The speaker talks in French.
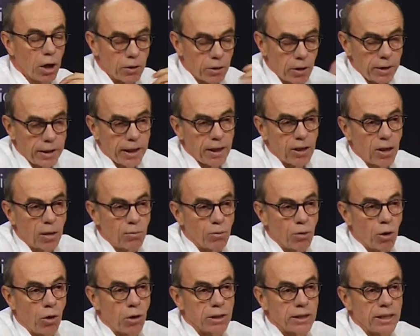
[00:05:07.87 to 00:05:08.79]
donnerez comme
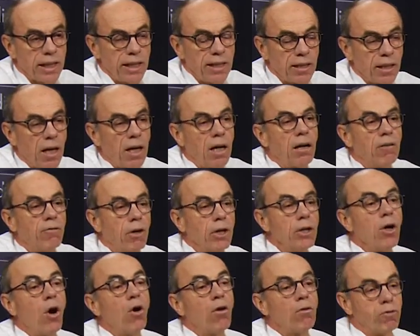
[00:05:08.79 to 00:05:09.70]
conseil
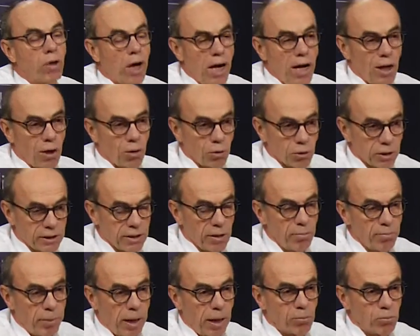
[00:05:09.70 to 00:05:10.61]
va donc voir au
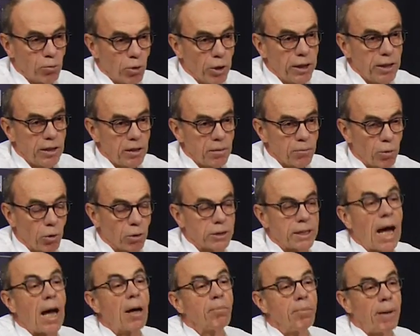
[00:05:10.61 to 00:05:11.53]
Zimbabwe, puis on
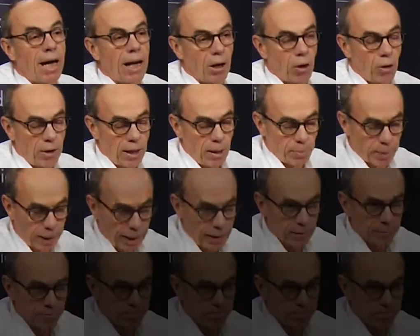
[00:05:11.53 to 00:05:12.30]
s'en reparlera après.